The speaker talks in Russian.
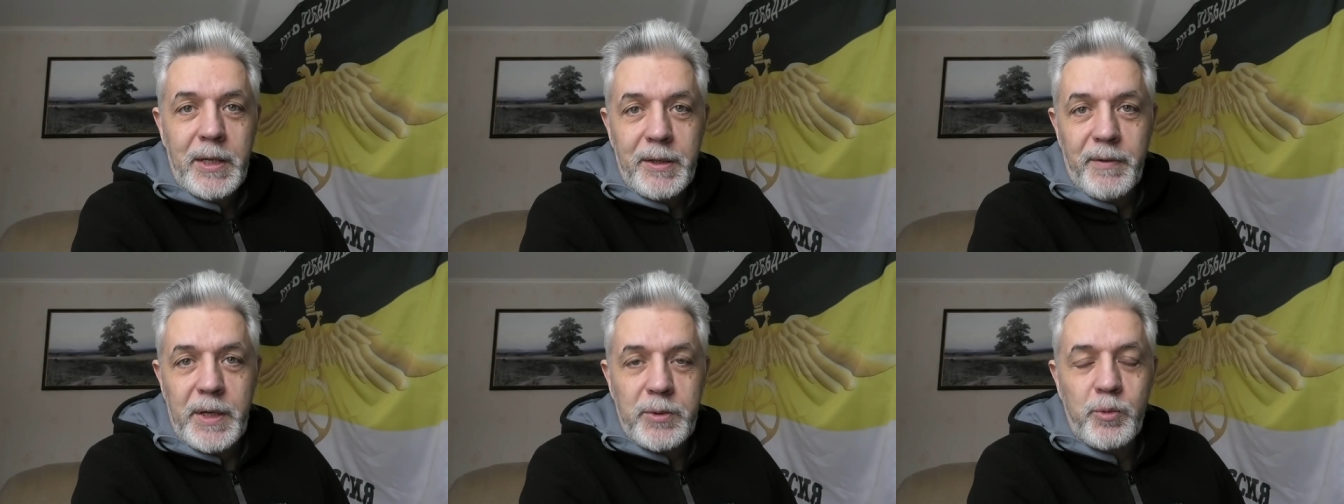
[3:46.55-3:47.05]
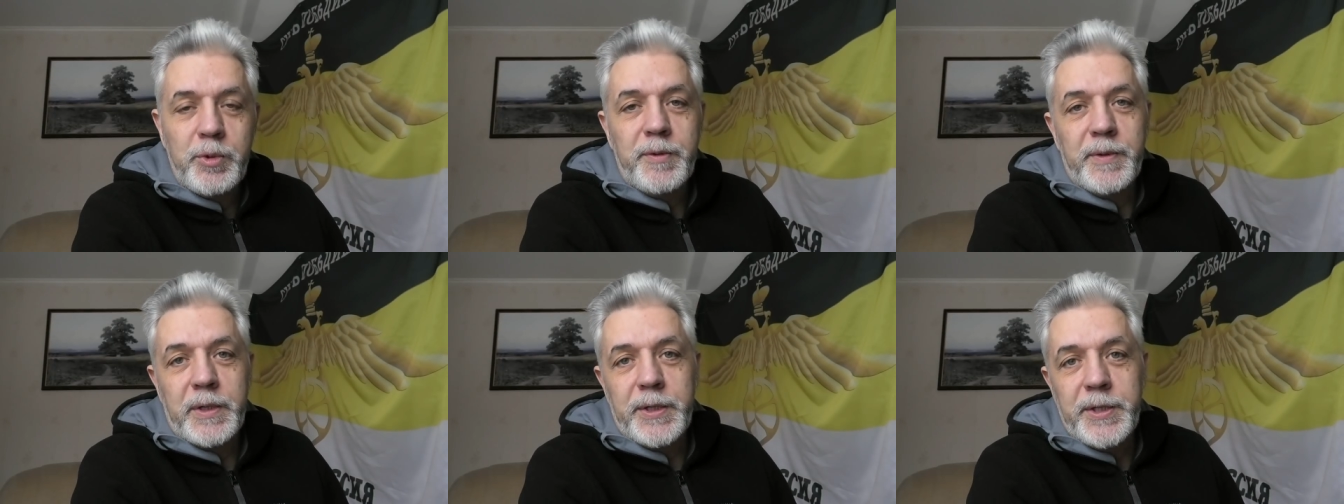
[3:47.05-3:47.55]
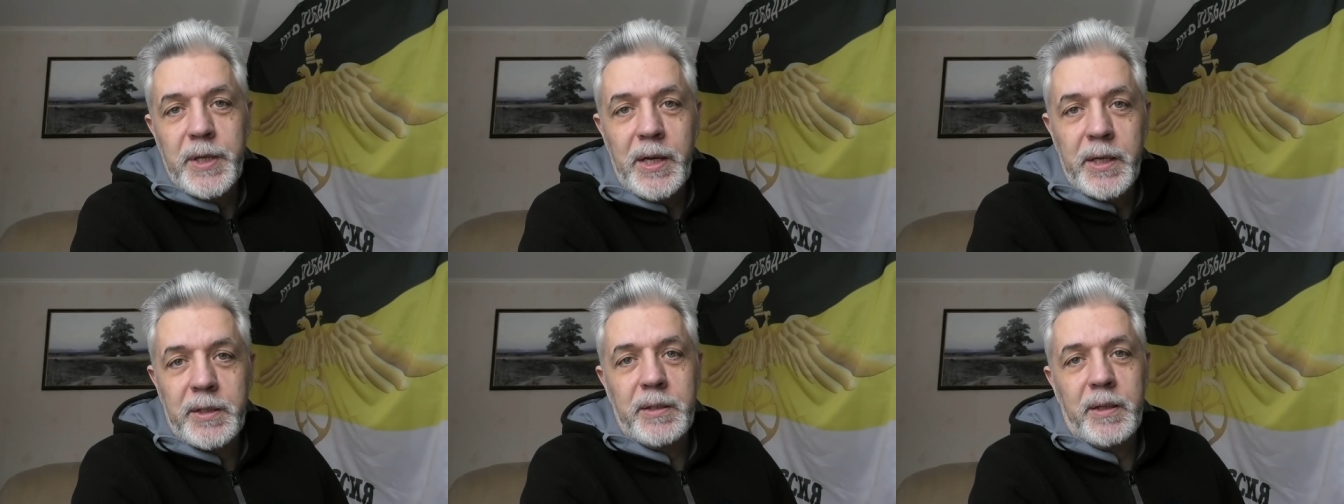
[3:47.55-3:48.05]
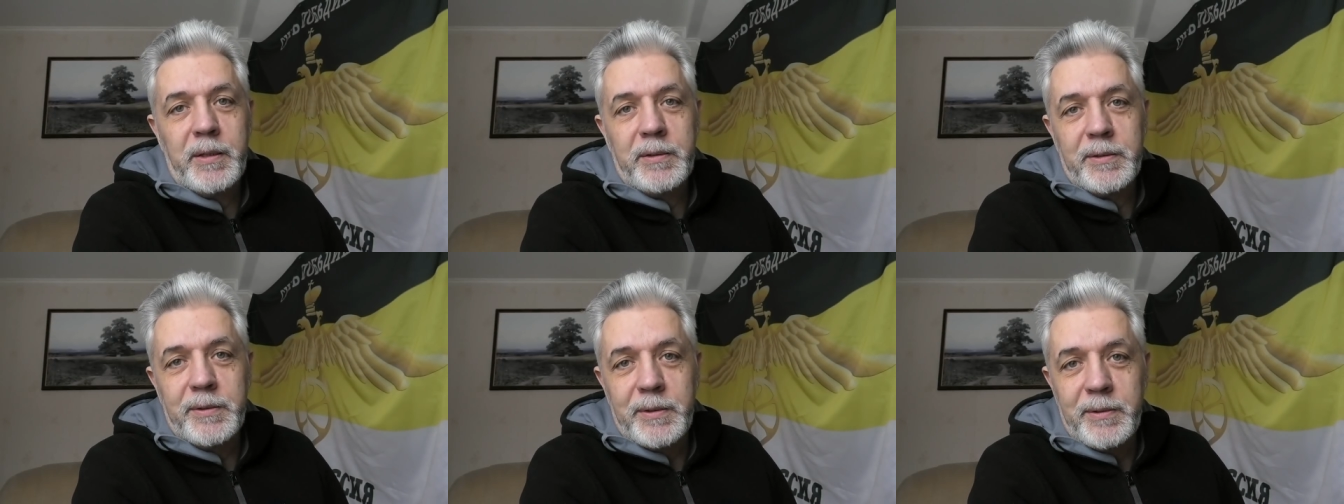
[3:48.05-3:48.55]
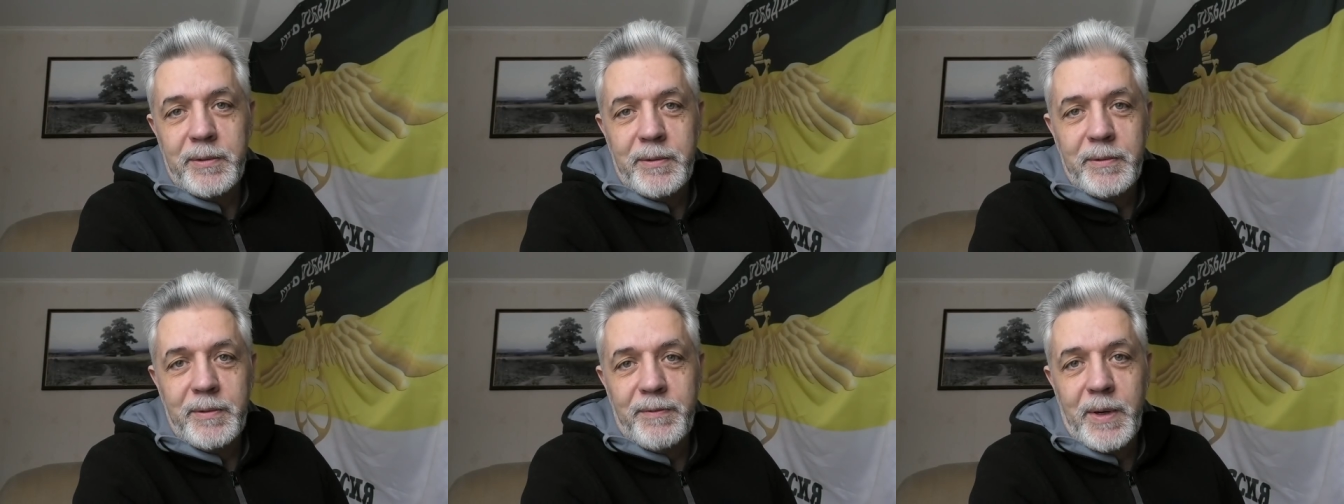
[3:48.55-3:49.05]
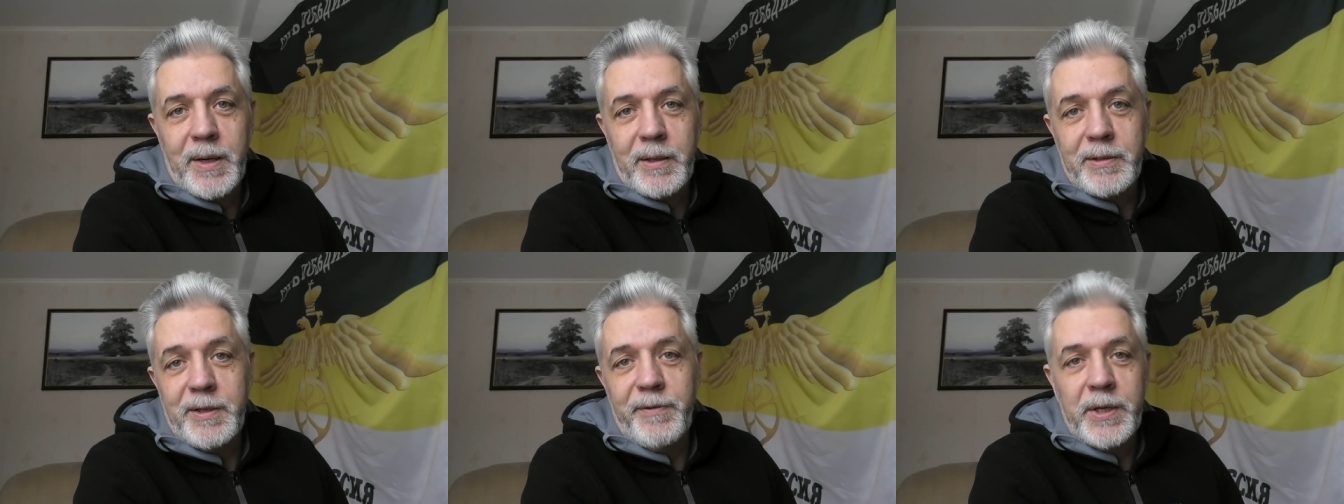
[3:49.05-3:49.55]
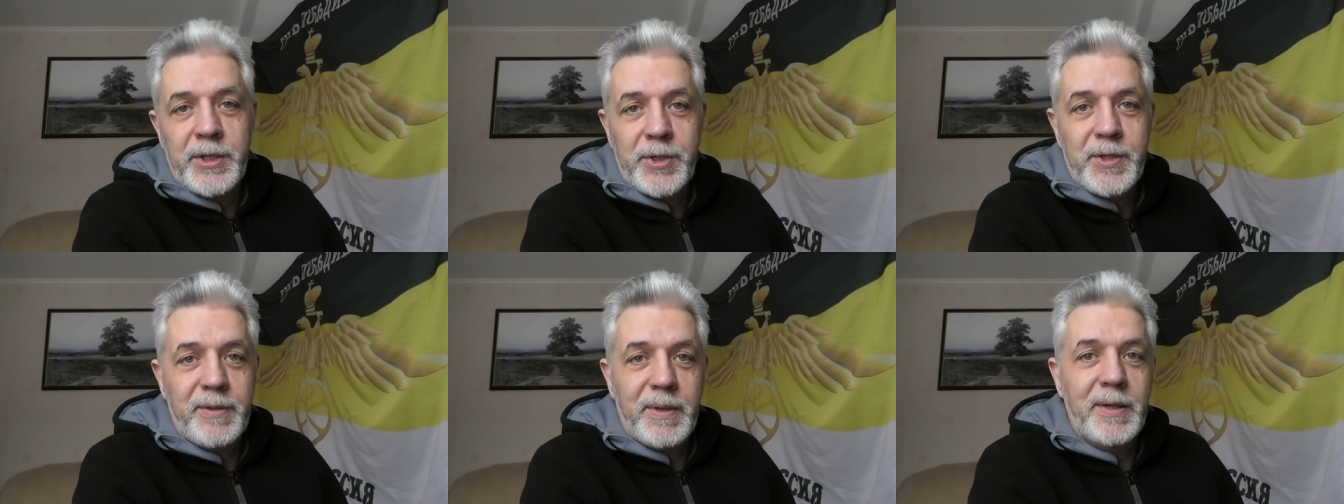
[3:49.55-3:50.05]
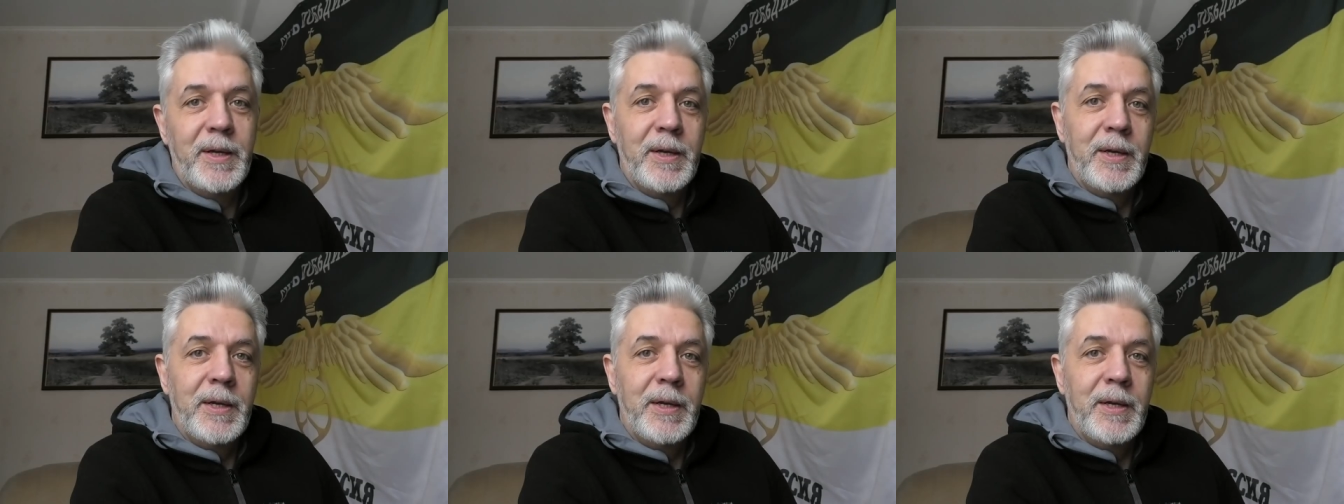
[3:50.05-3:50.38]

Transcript: два искусственных интеллекта, э, два невежества,